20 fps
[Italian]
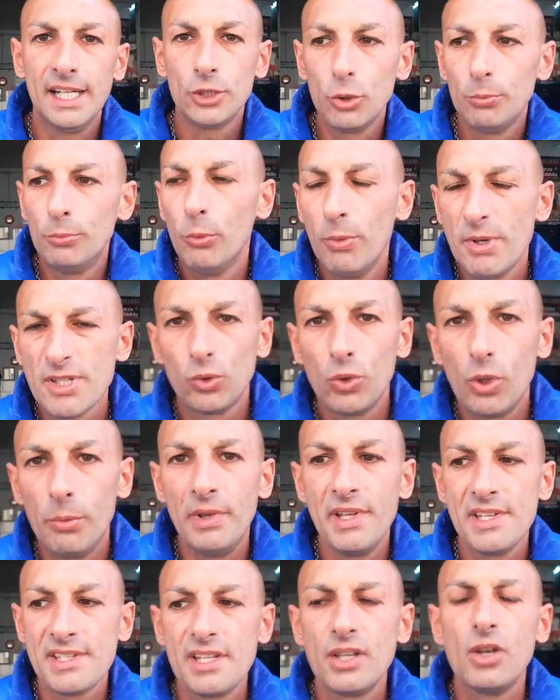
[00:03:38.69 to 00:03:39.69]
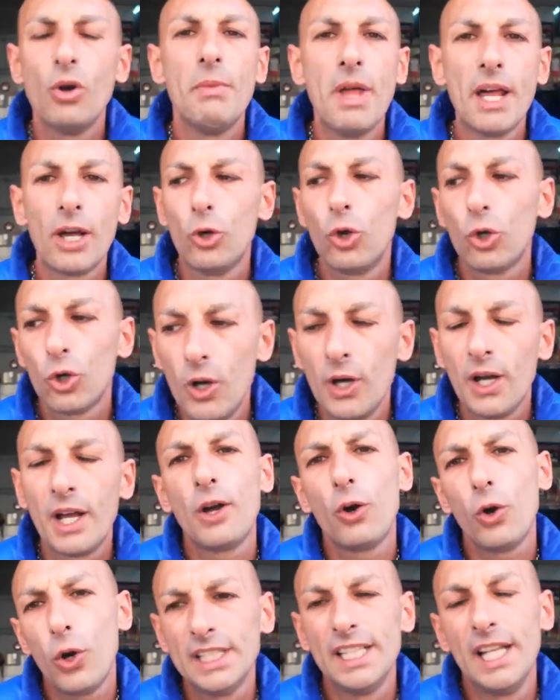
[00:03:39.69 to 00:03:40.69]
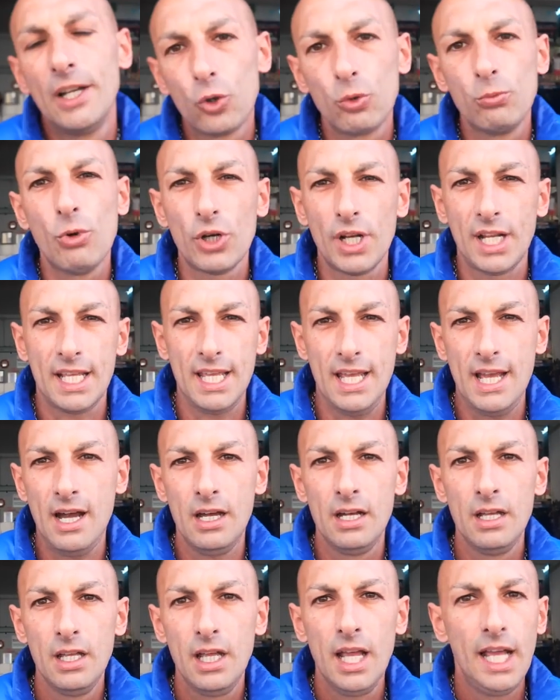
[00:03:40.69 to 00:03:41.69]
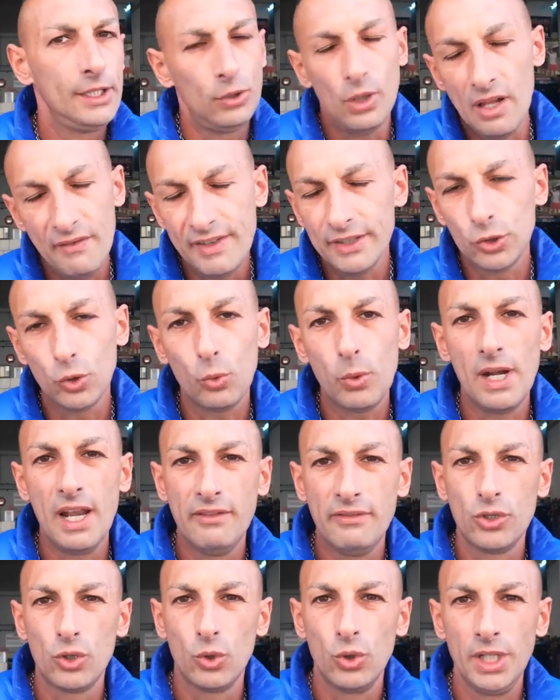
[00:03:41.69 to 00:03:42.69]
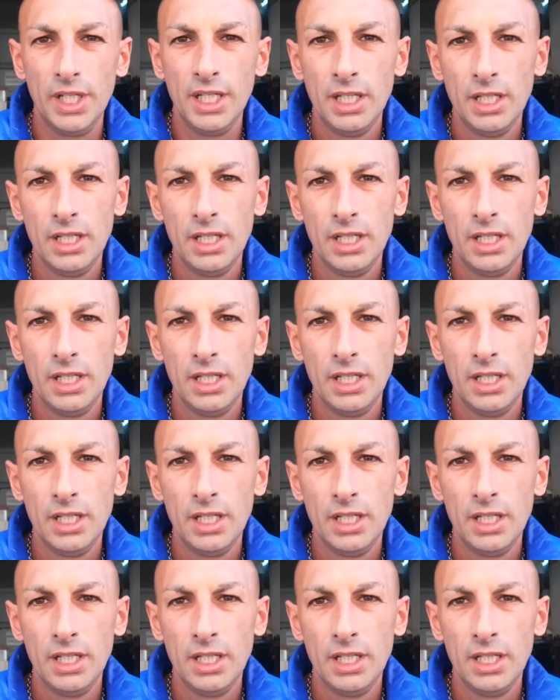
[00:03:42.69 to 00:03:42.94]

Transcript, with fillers: dopo un mese, due mesi, io mi accorgo ancora del rumore che ha e non ha fatto quel lavoro lì.